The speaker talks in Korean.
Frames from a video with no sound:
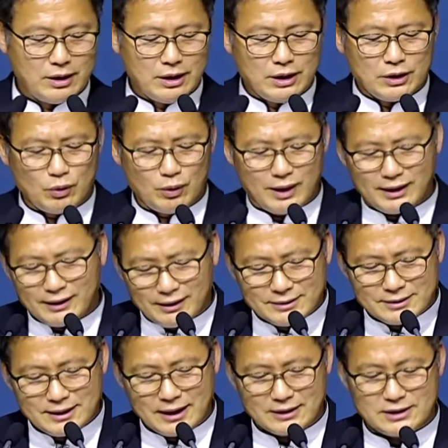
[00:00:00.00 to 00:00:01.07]
요나단은
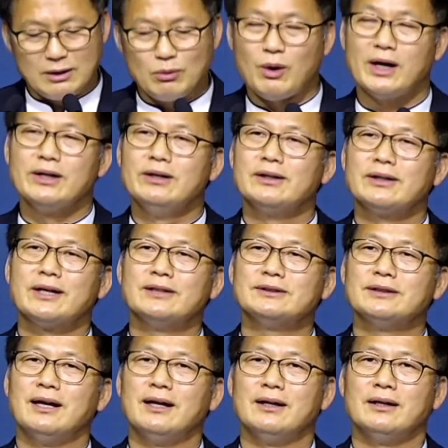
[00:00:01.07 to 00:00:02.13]
사실 왕위를
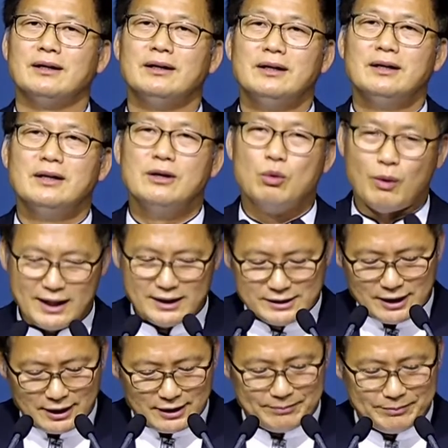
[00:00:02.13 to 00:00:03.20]
계승할
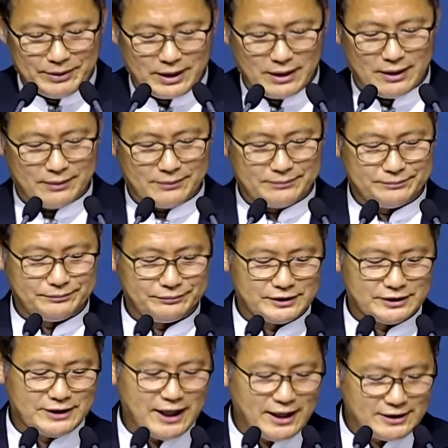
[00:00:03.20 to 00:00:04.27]
왕자 아닙니까?
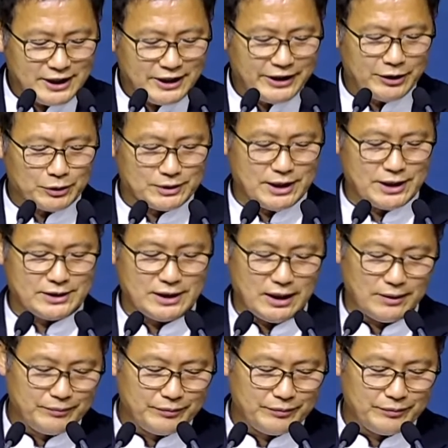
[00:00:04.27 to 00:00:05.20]
세자예요, 세자.